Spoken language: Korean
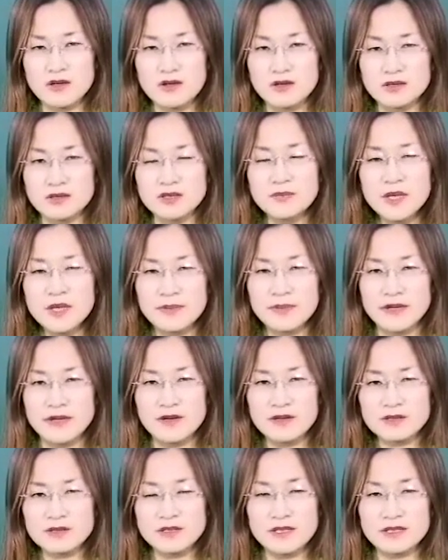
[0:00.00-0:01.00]
음의
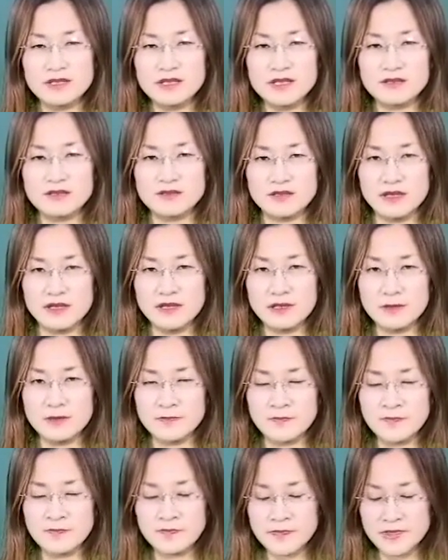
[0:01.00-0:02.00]
배열을 얘기하는데요.
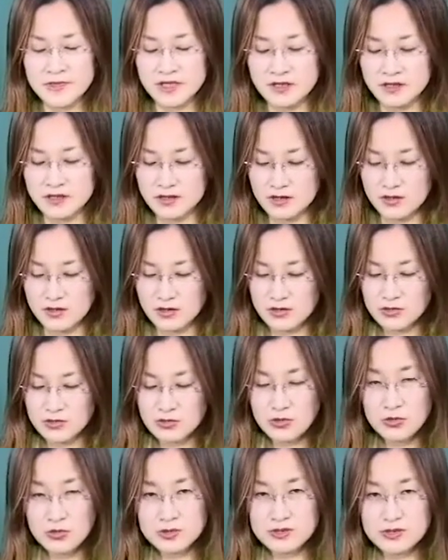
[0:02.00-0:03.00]

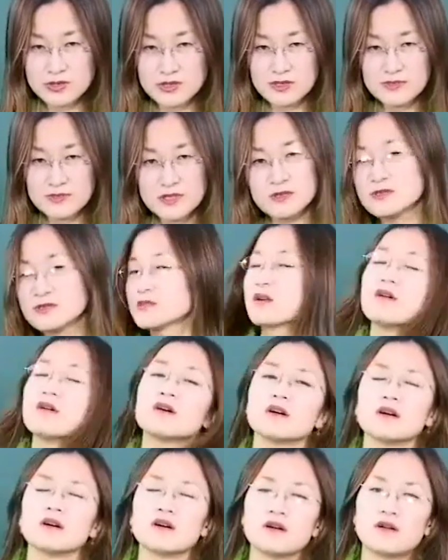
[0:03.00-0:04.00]
또 지금은
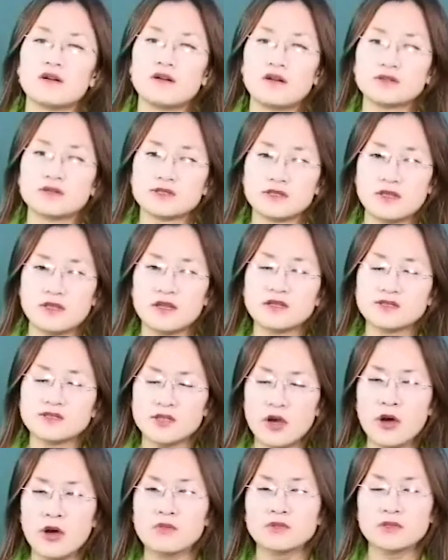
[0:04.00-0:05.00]
일단은
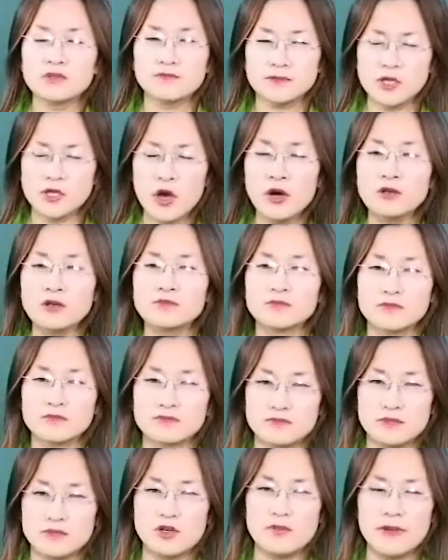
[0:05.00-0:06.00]
처음
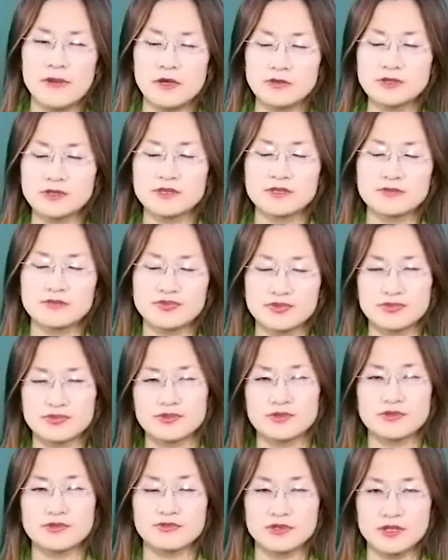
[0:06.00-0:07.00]
배우시는
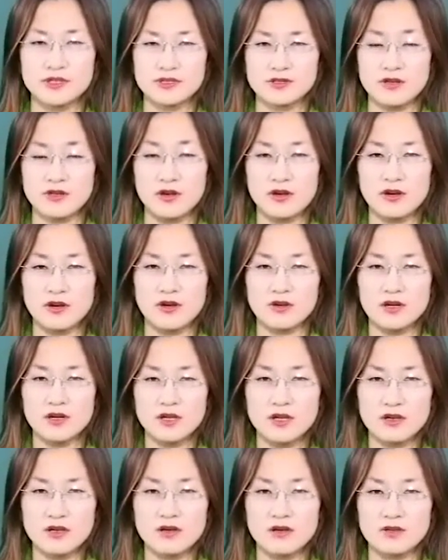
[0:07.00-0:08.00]
분들을 위해서
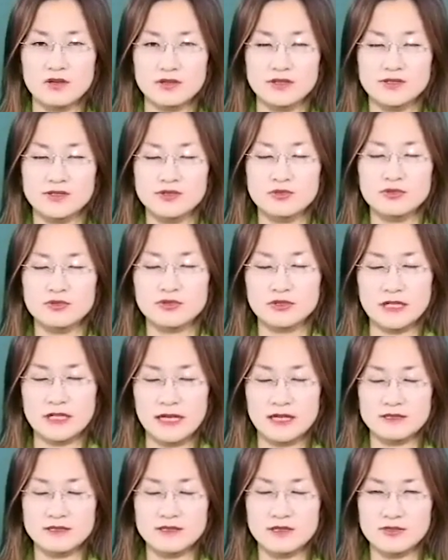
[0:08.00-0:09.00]
기초부터
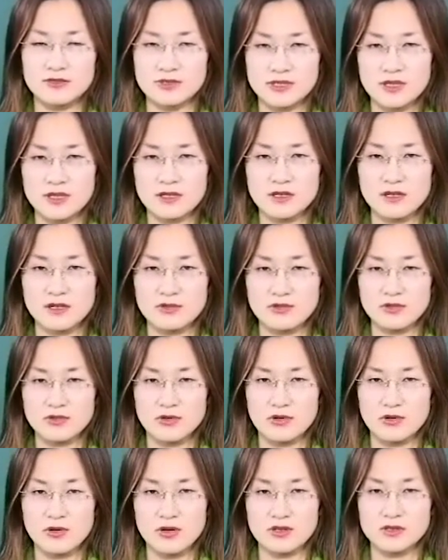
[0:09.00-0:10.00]
나간다고
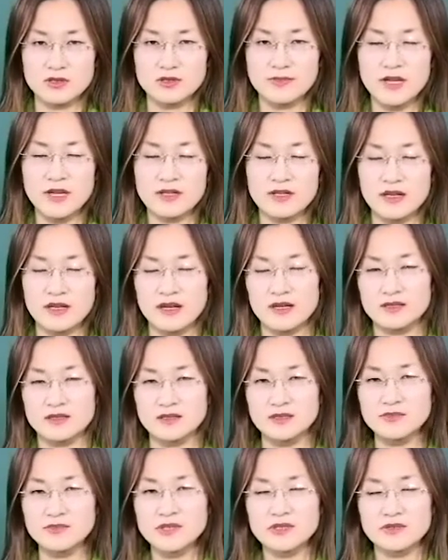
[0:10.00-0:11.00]
생각하고 음에 대한
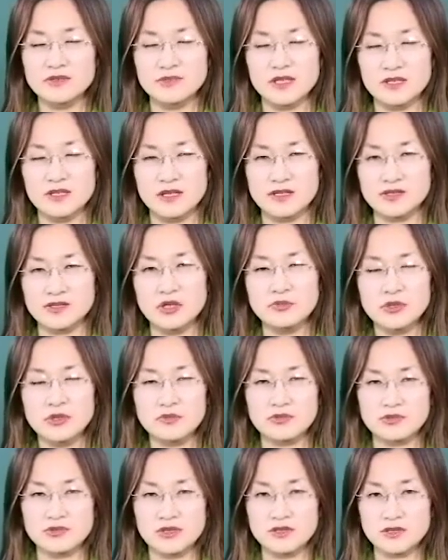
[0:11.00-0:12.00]
음이름에 대한
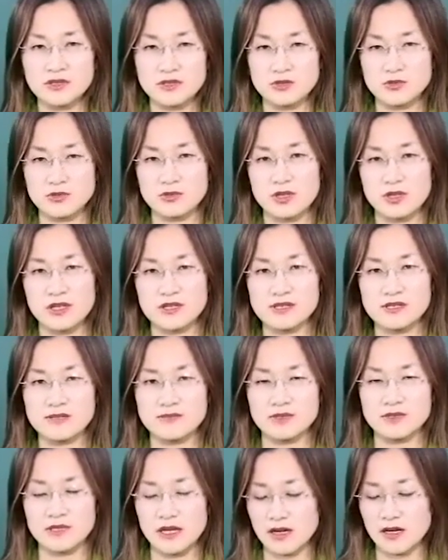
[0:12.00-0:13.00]
설명부터 해드리도록
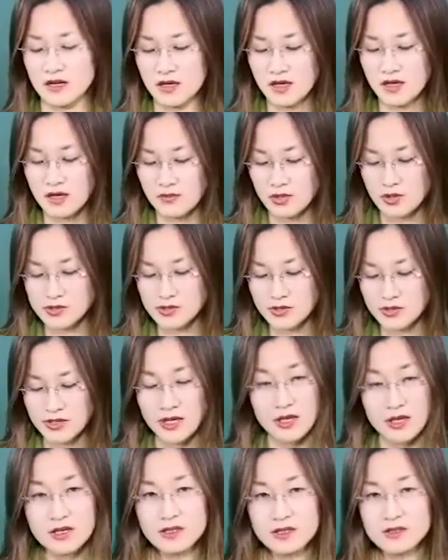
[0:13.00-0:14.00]
하겠습니다. 먼저
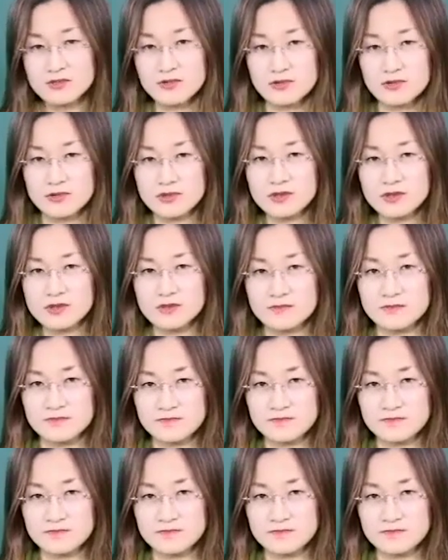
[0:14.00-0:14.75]
개 이름으로는